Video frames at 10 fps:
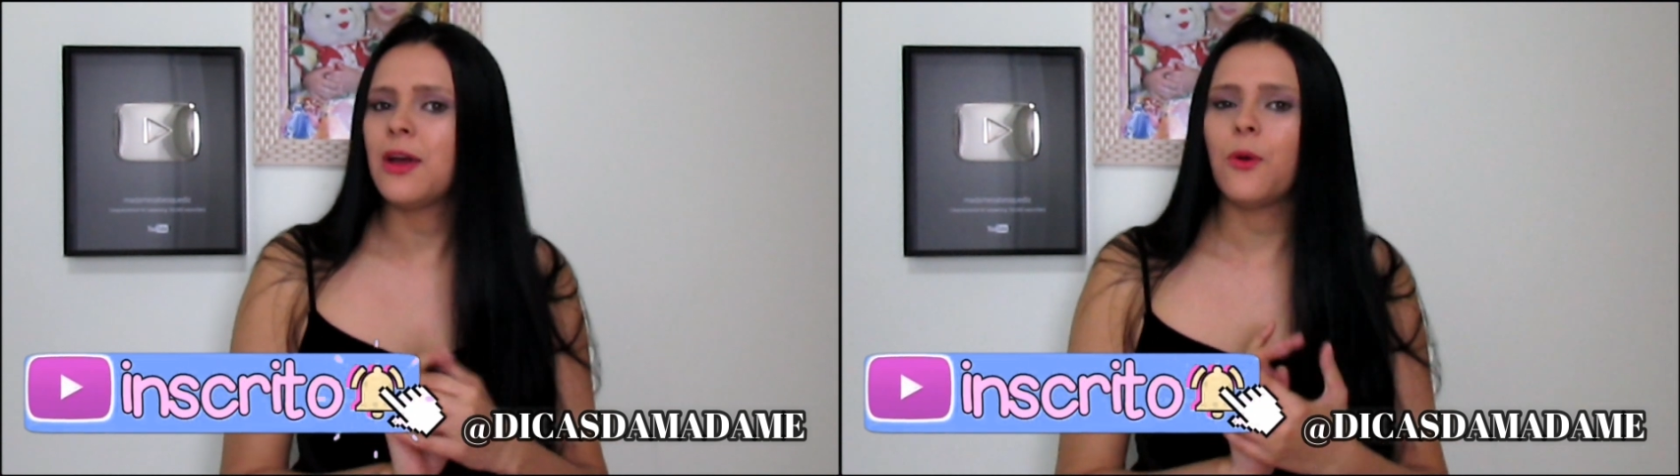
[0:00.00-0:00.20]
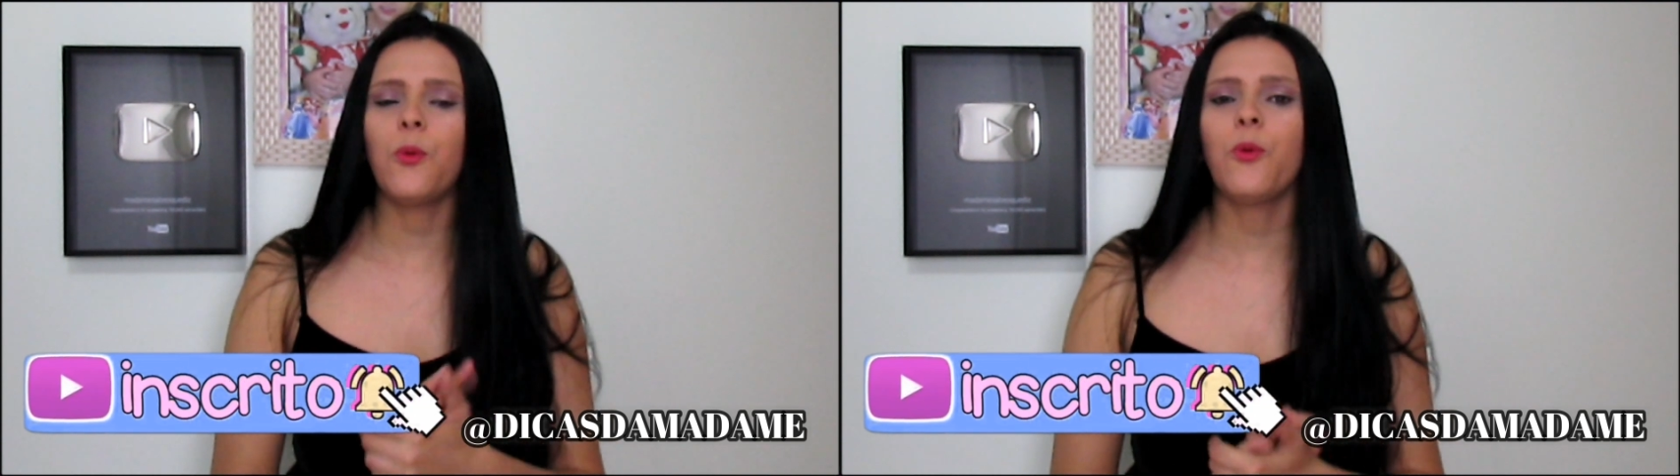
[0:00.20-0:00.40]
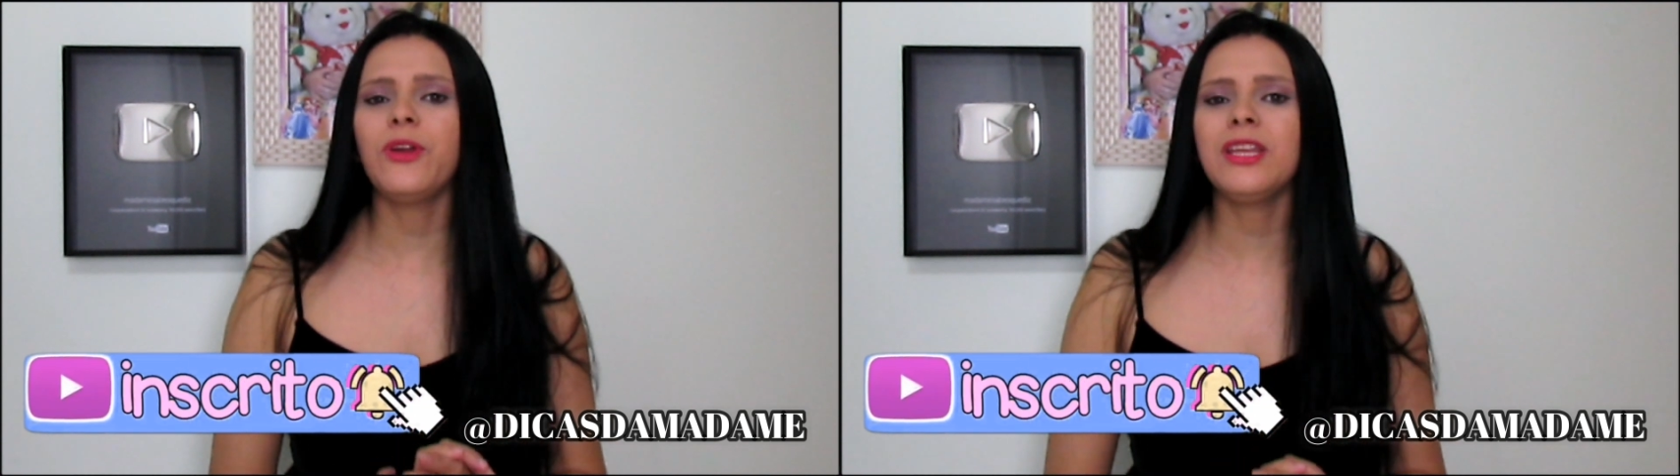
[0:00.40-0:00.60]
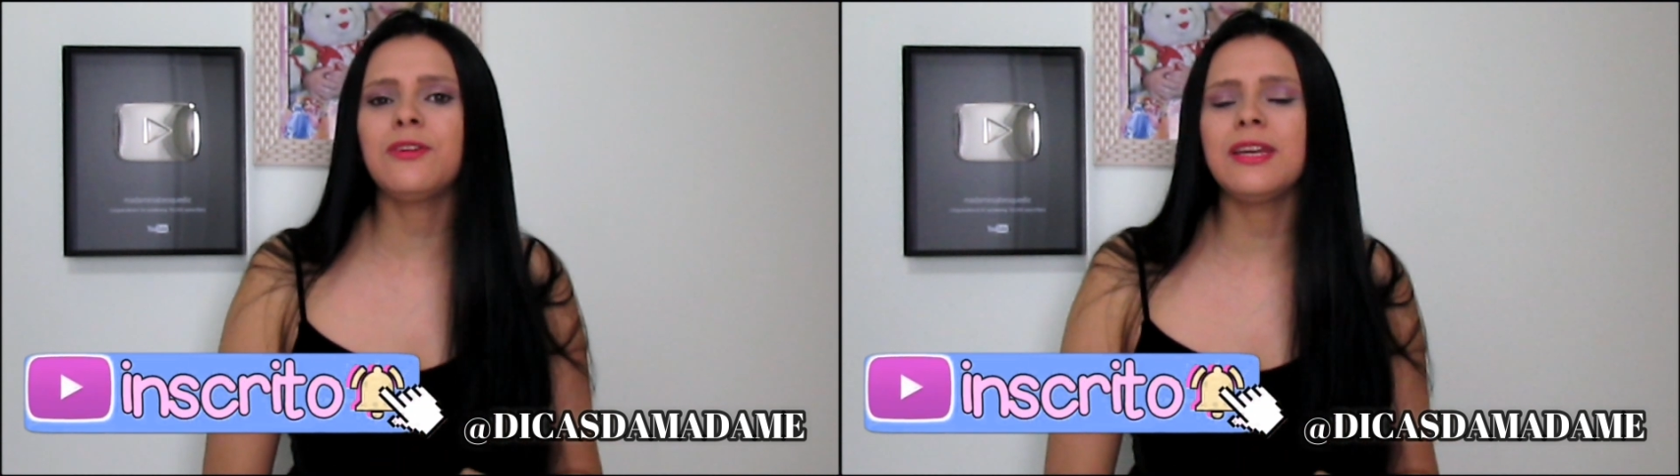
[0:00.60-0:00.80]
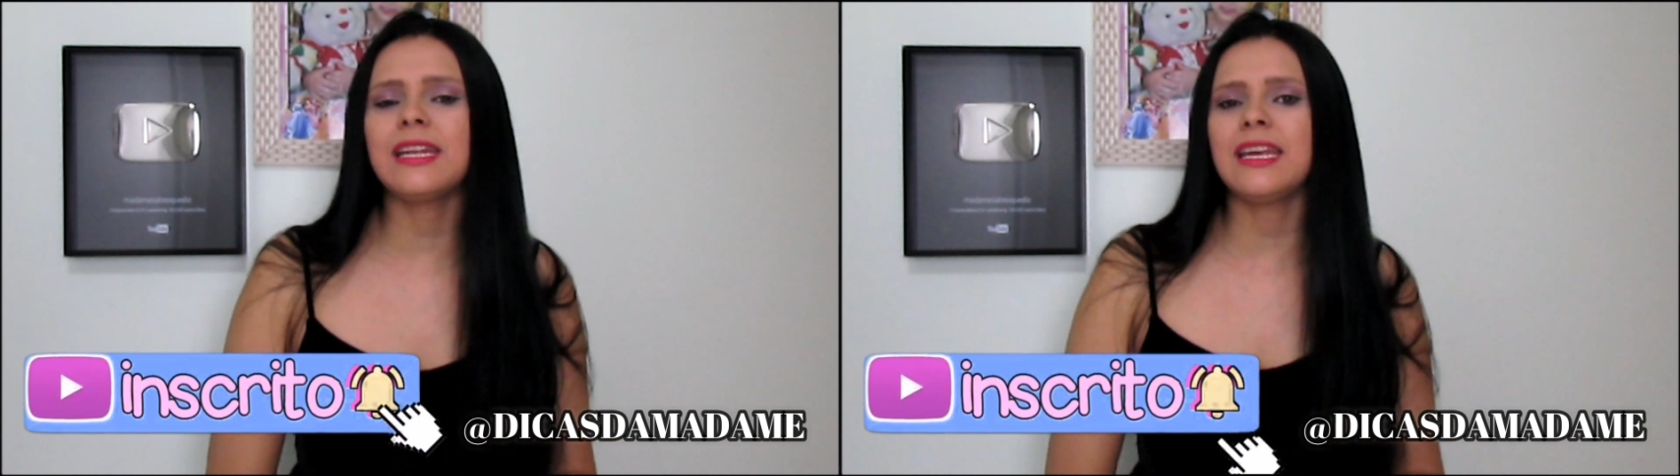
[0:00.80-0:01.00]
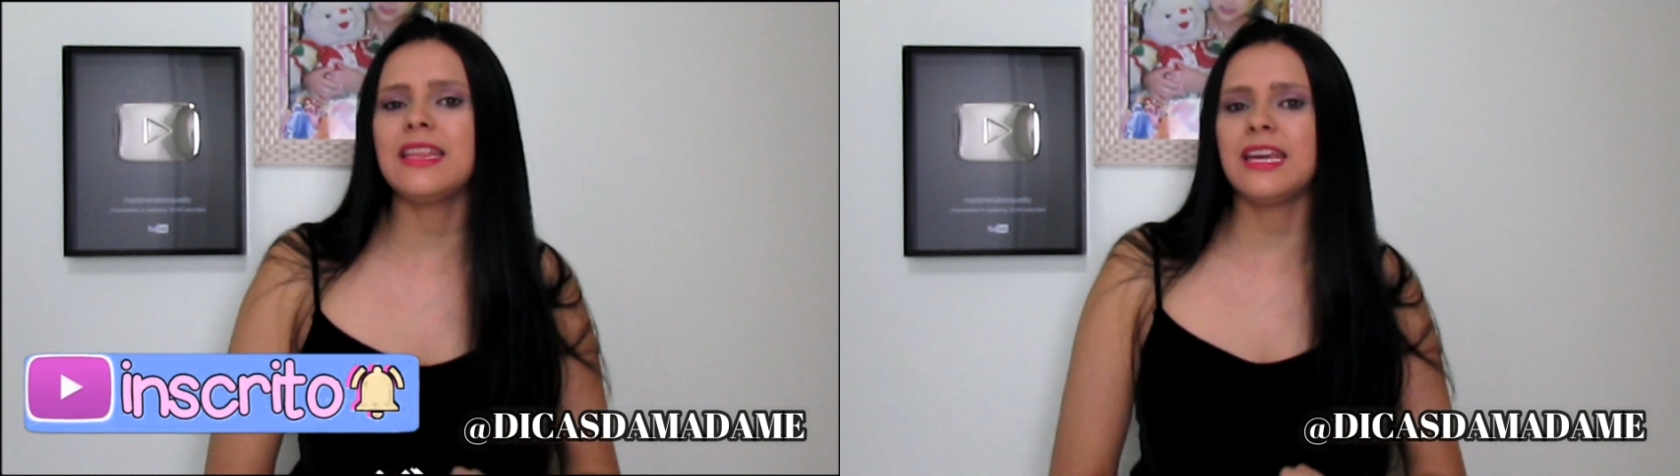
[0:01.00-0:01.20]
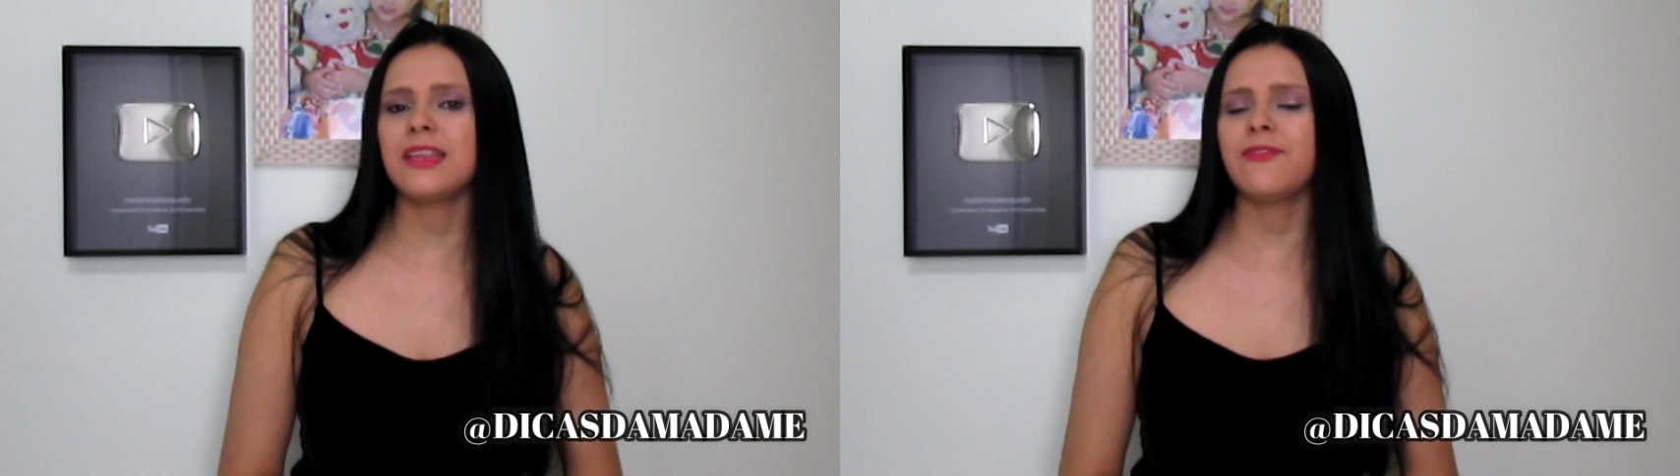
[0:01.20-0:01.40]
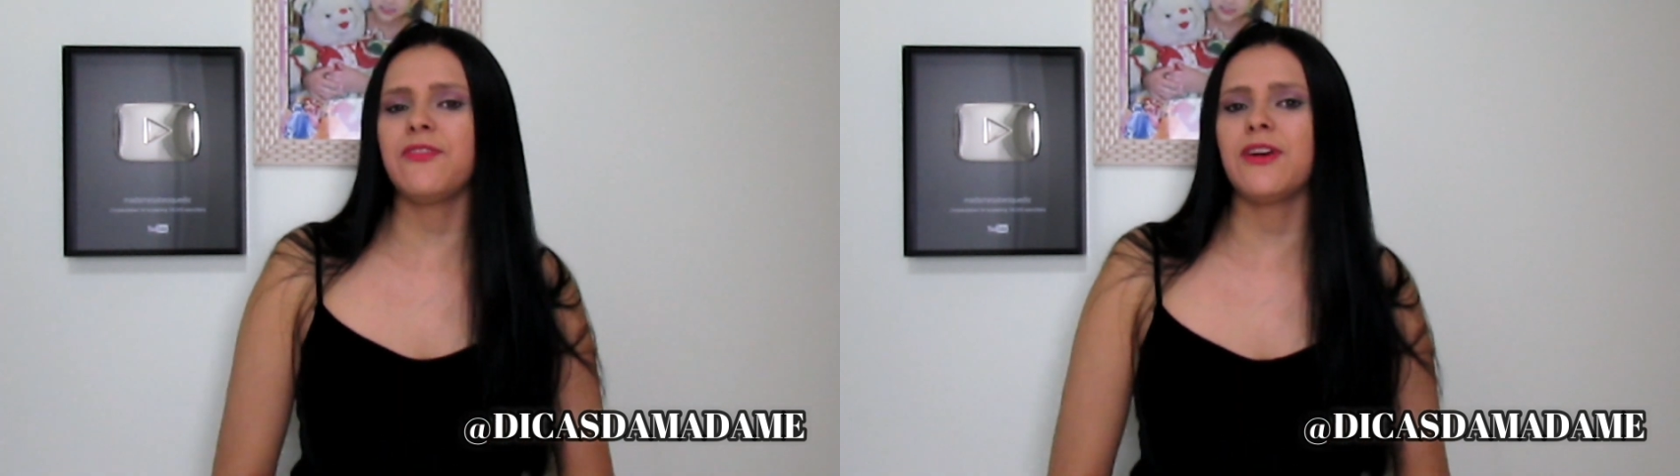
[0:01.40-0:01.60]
Um único ingrediente que vai